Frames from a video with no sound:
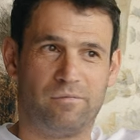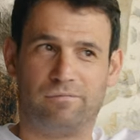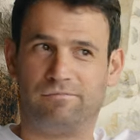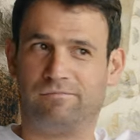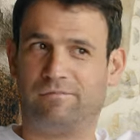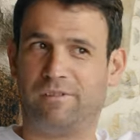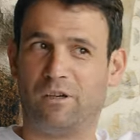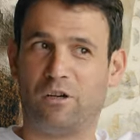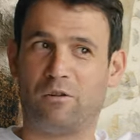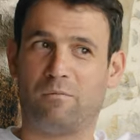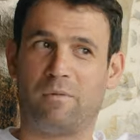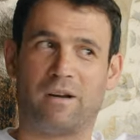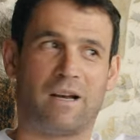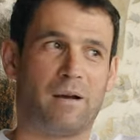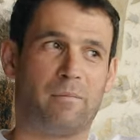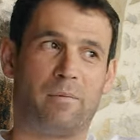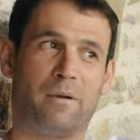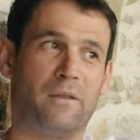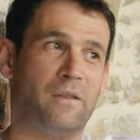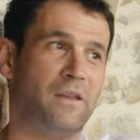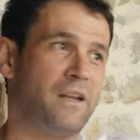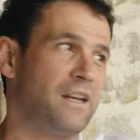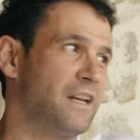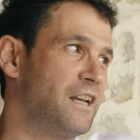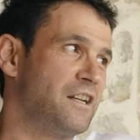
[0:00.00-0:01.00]
tengo más que
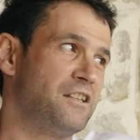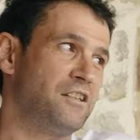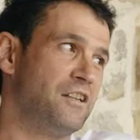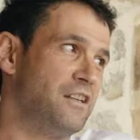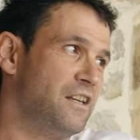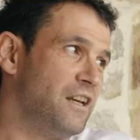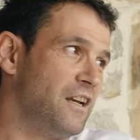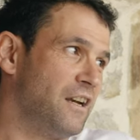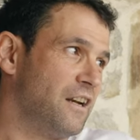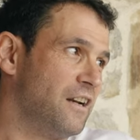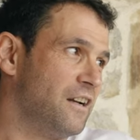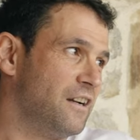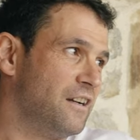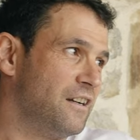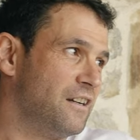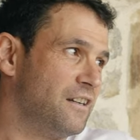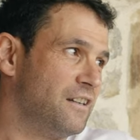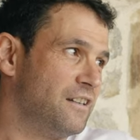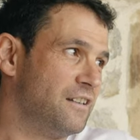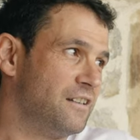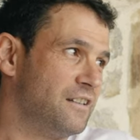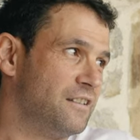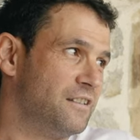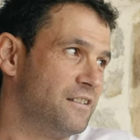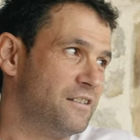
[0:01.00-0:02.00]
aprender que enseñar.
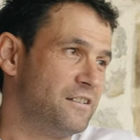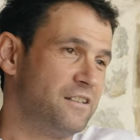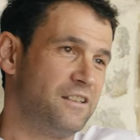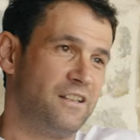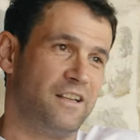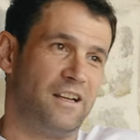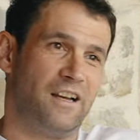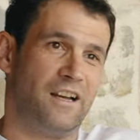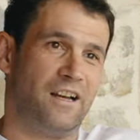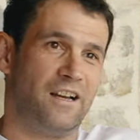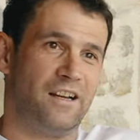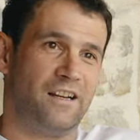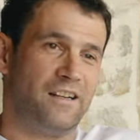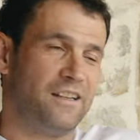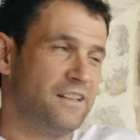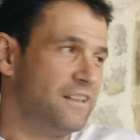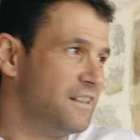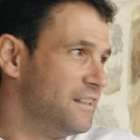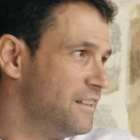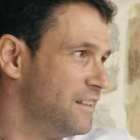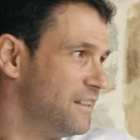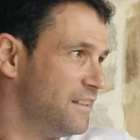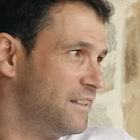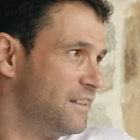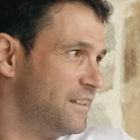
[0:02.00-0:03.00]
O sea,
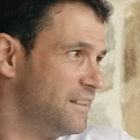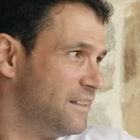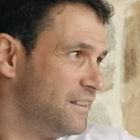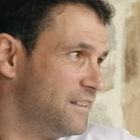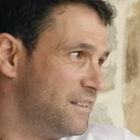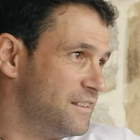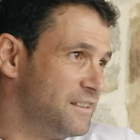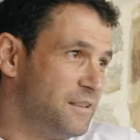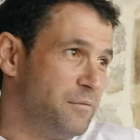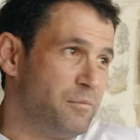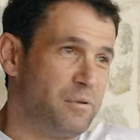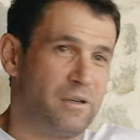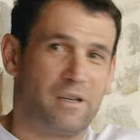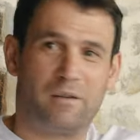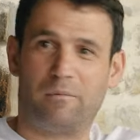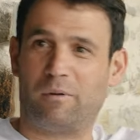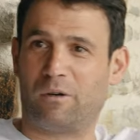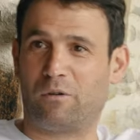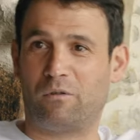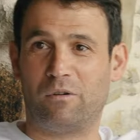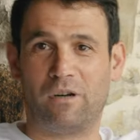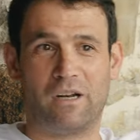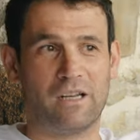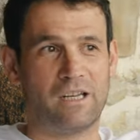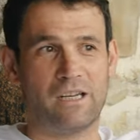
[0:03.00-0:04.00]
siempre que vas
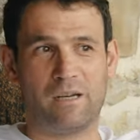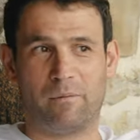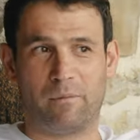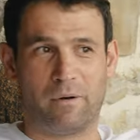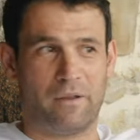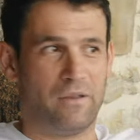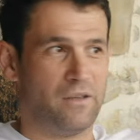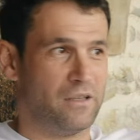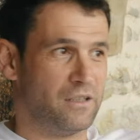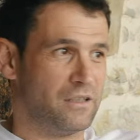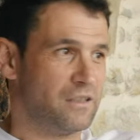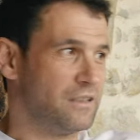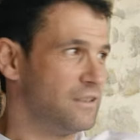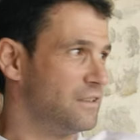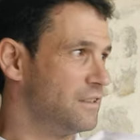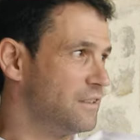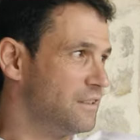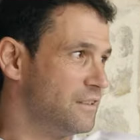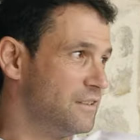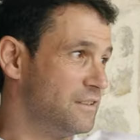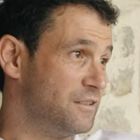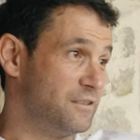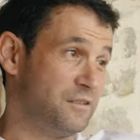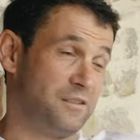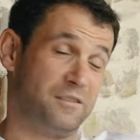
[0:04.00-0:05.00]
con alguien aprendes.
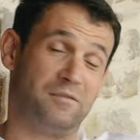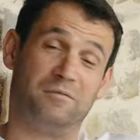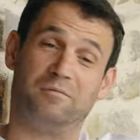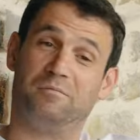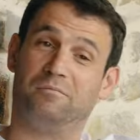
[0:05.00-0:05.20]
Eh,